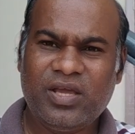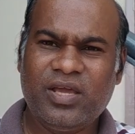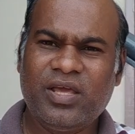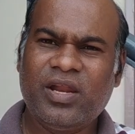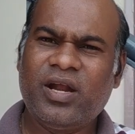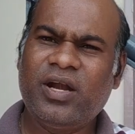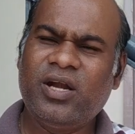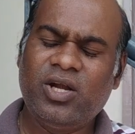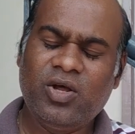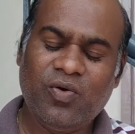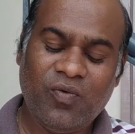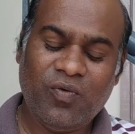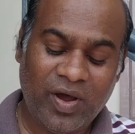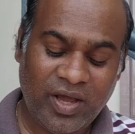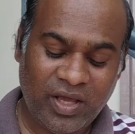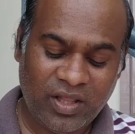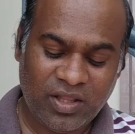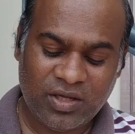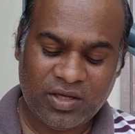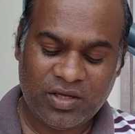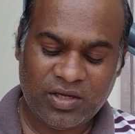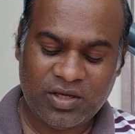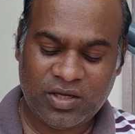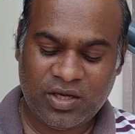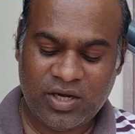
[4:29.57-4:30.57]
இரண்டு
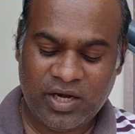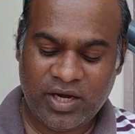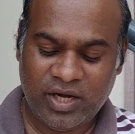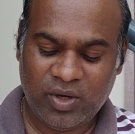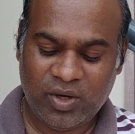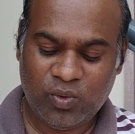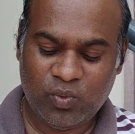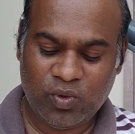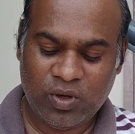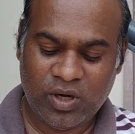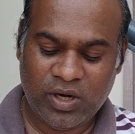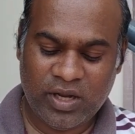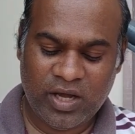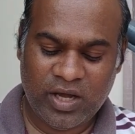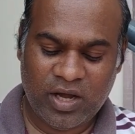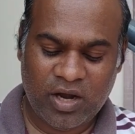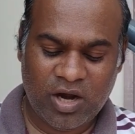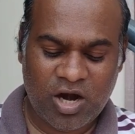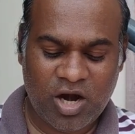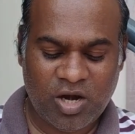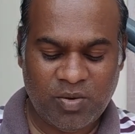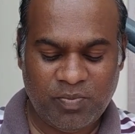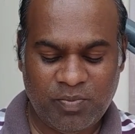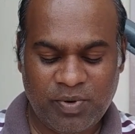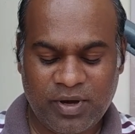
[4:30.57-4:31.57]
வயதுக்கு கீழ் உள்ள
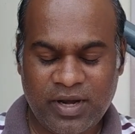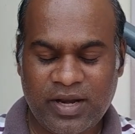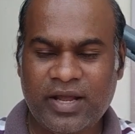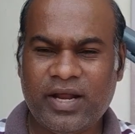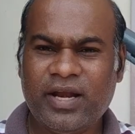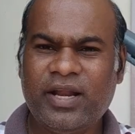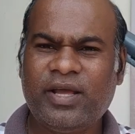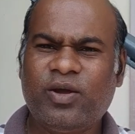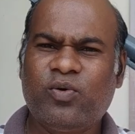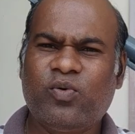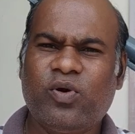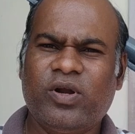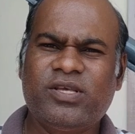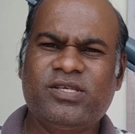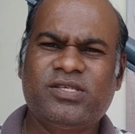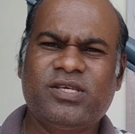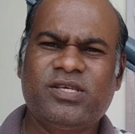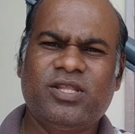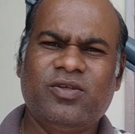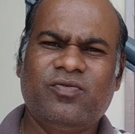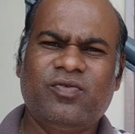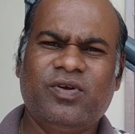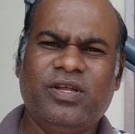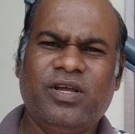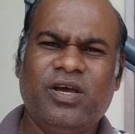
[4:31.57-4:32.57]
ஆண் பிள்ளைகளை கொலை
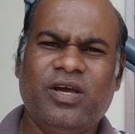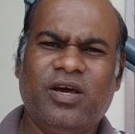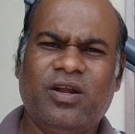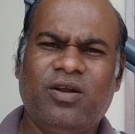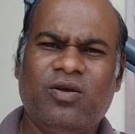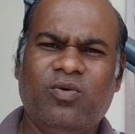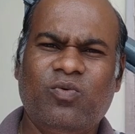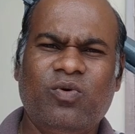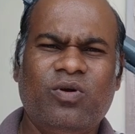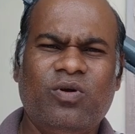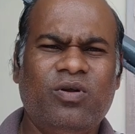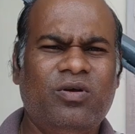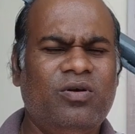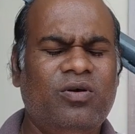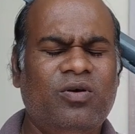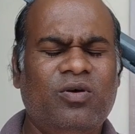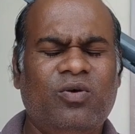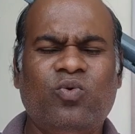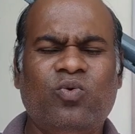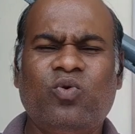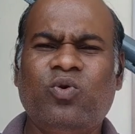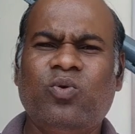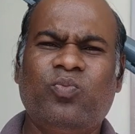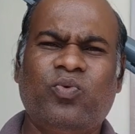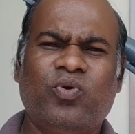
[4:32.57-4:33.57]
செய்தவன் யார் ஒரு
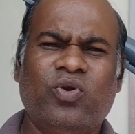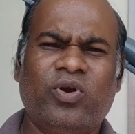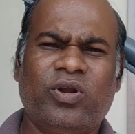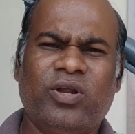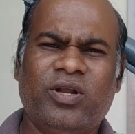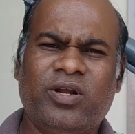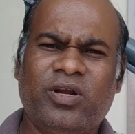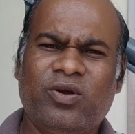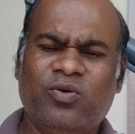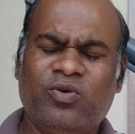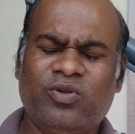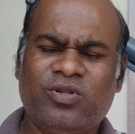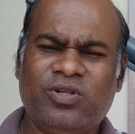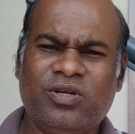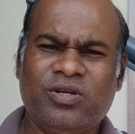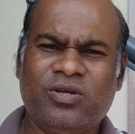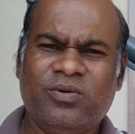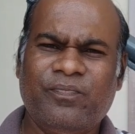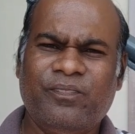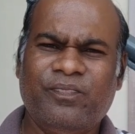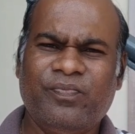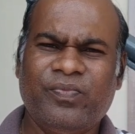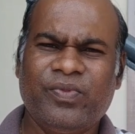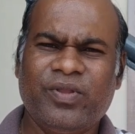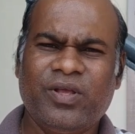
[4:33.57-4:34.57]
ரூல் போடுறாருங்க ஒருத்தர்
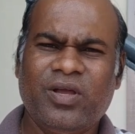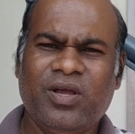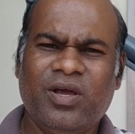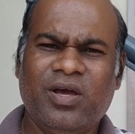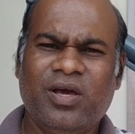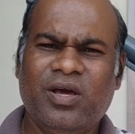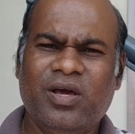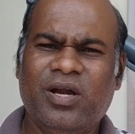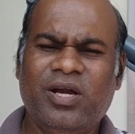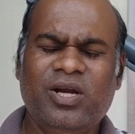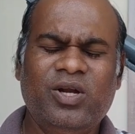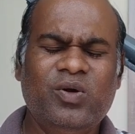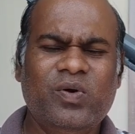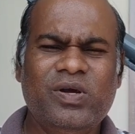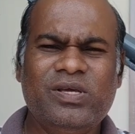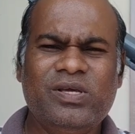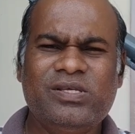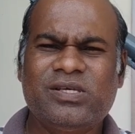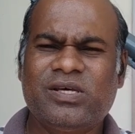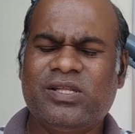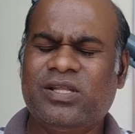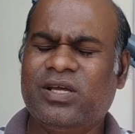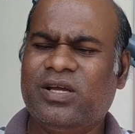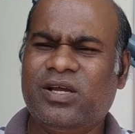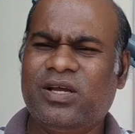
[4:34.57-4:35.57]
ரெண்டு
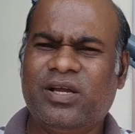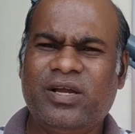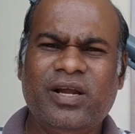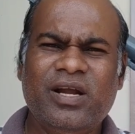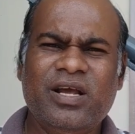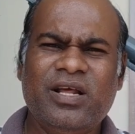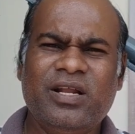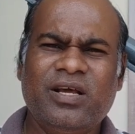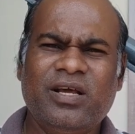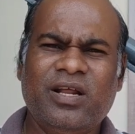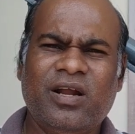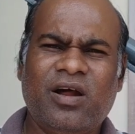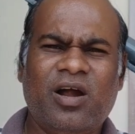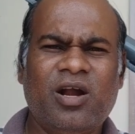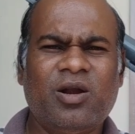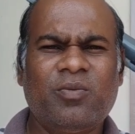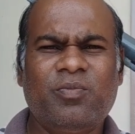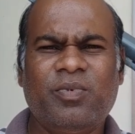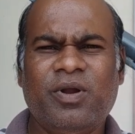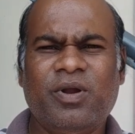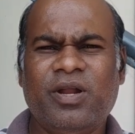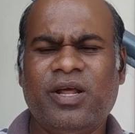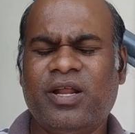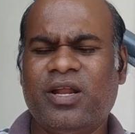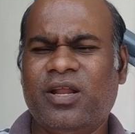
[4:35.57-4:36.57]
வயசு அதுக்கு கீழே இருக்கிற ஆண்
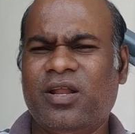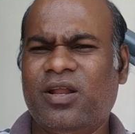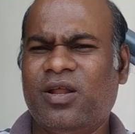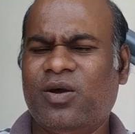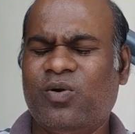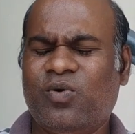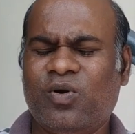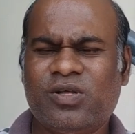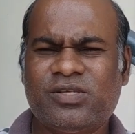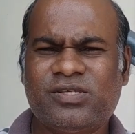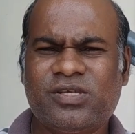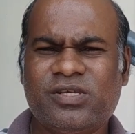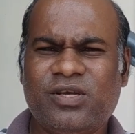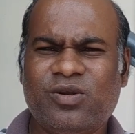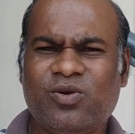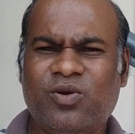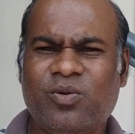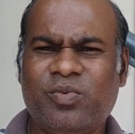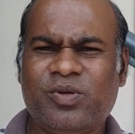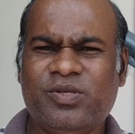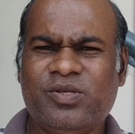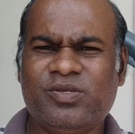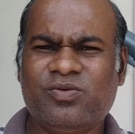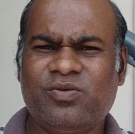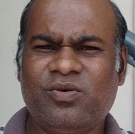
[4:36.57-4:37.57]
பிள்ளைகளெல்லாம் கொலை செய்யணும்
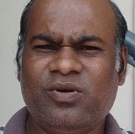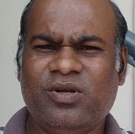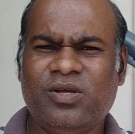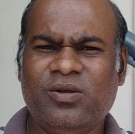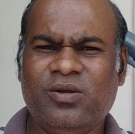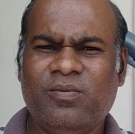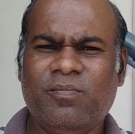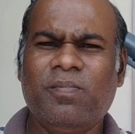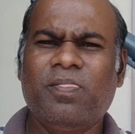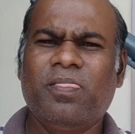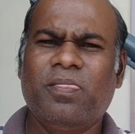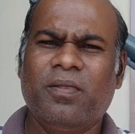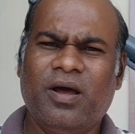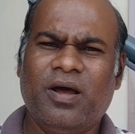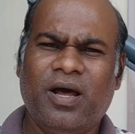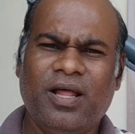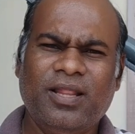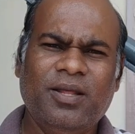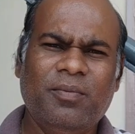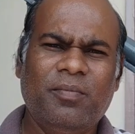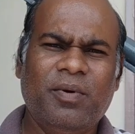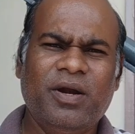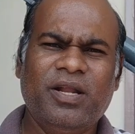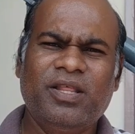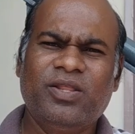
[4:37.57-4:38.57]
அப்படின்னு சொல்லிட்டு
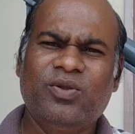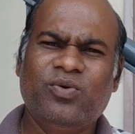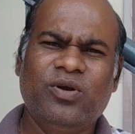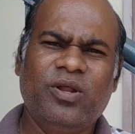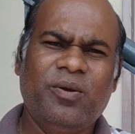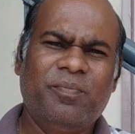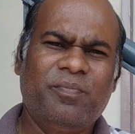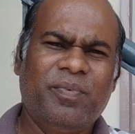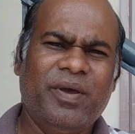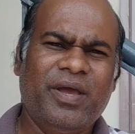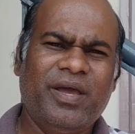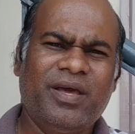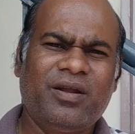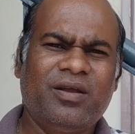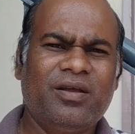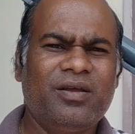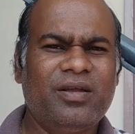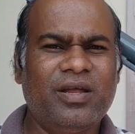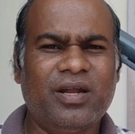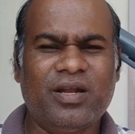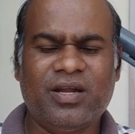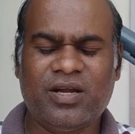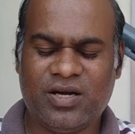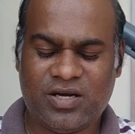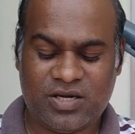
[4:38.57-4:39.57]
அந்த மனிதனுடைய பெயர்
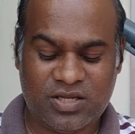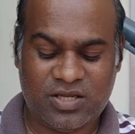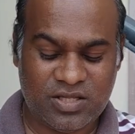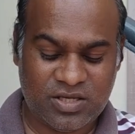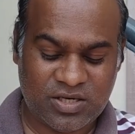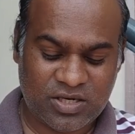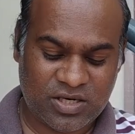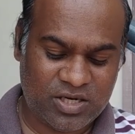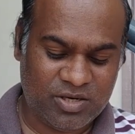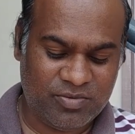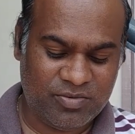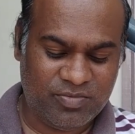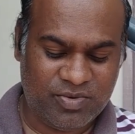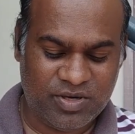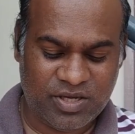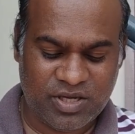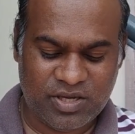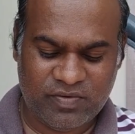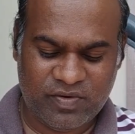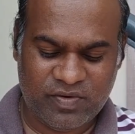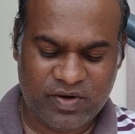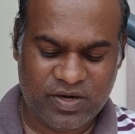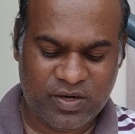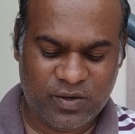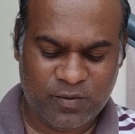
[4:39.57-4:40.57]
என்னன்றதை கண்டுபிடிக்க
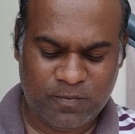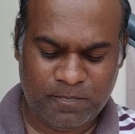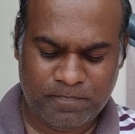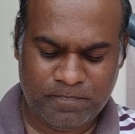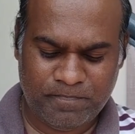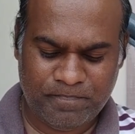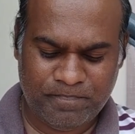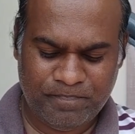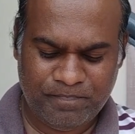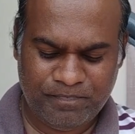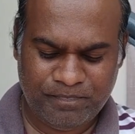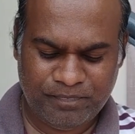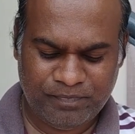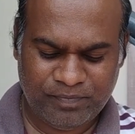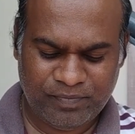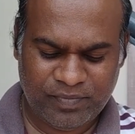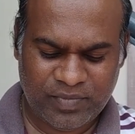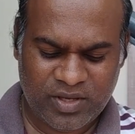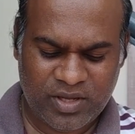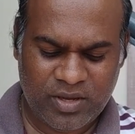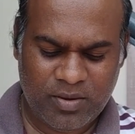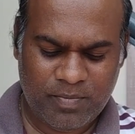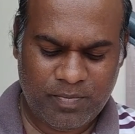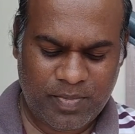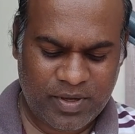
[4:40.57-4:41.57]
வேண்டும்
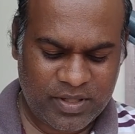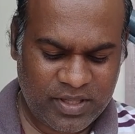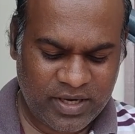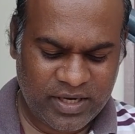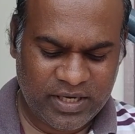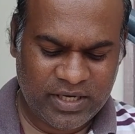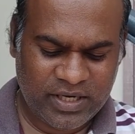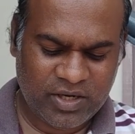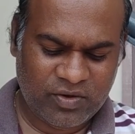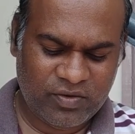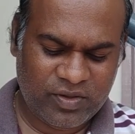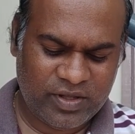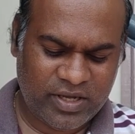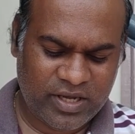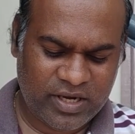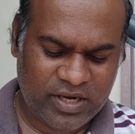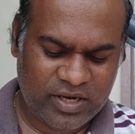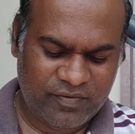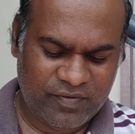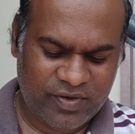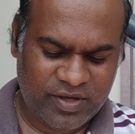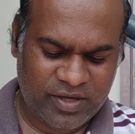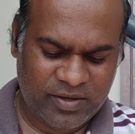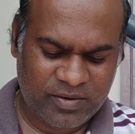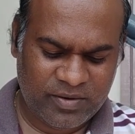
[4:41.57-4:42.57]
பதினெட்டாவது
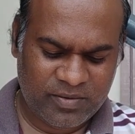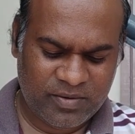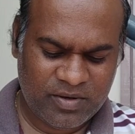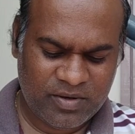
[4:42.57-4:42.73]
கேள்வி